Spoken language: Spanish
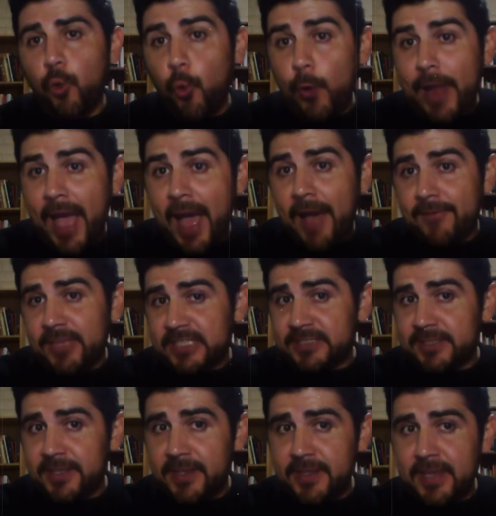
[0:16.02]
Una
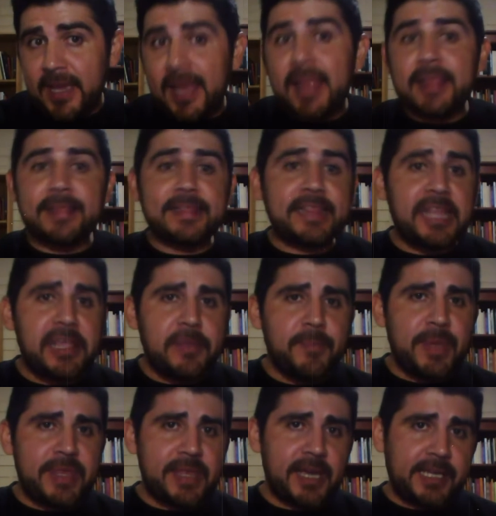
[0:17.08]
avecilla
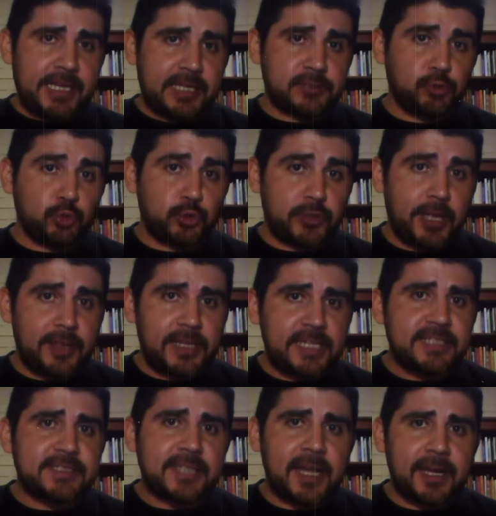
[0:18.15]
tímida y
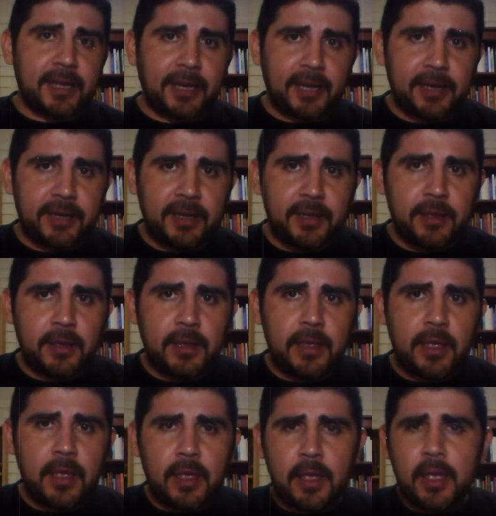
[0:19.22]
asustadiza, agregaré,
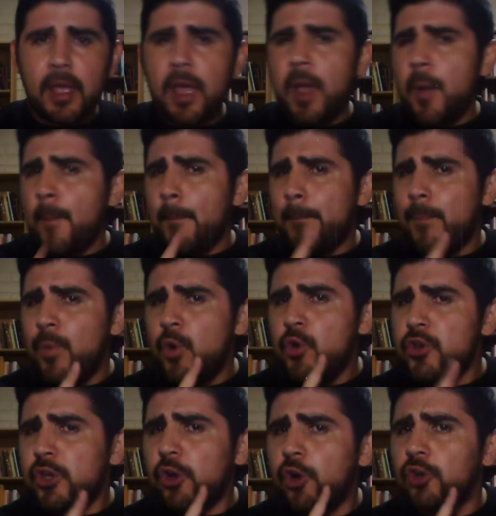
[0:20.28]

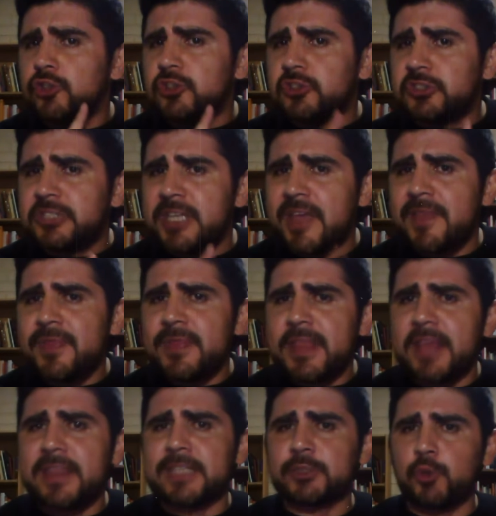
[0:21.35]
muy
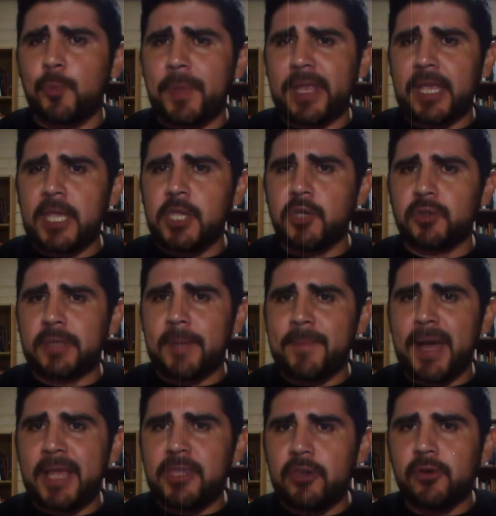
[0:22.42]
consciente de su pequeño
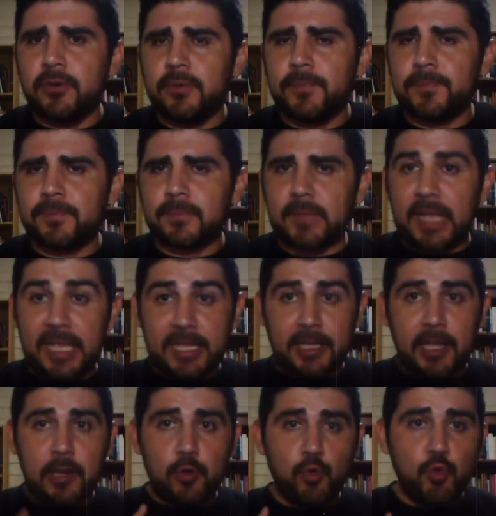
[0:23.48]
tamaño y
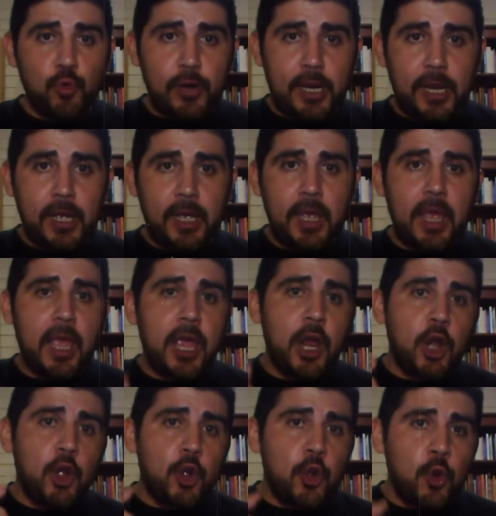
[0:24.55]
que nunca,
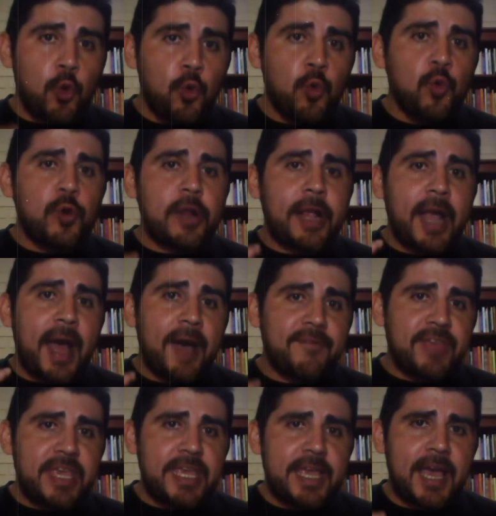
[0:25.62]
nunca
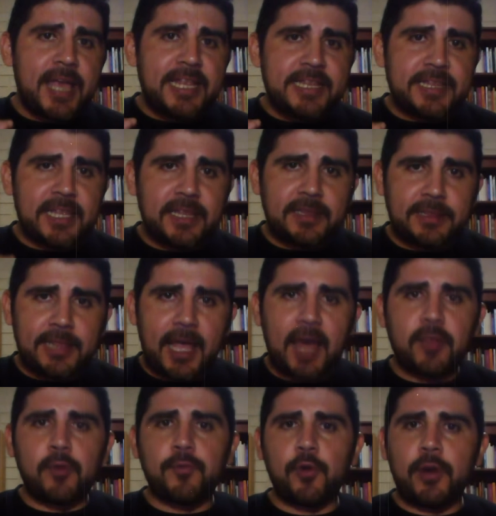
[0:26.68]
había
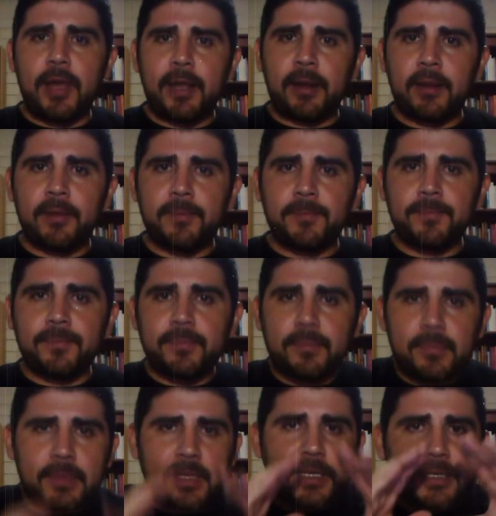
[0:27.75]
intentado volar.
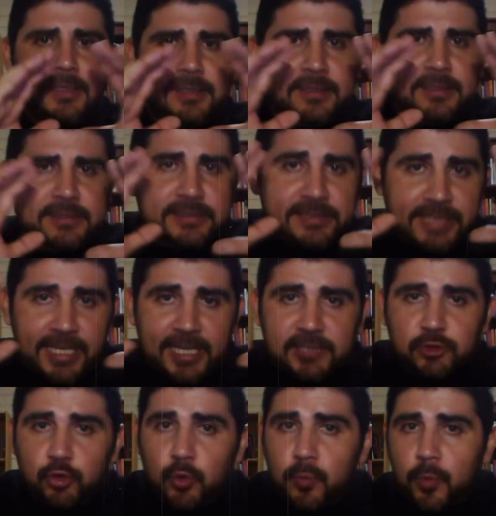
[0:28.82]
Se
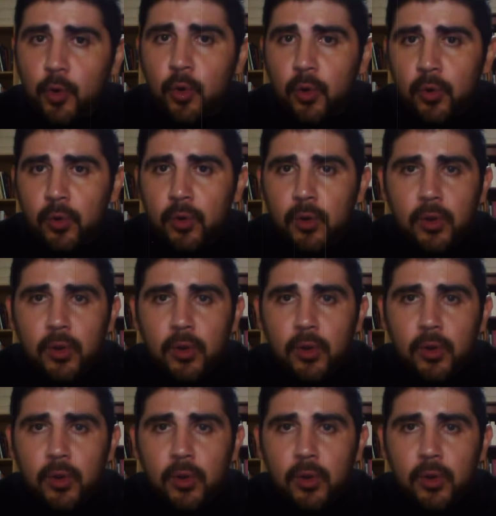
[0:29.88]
asomó,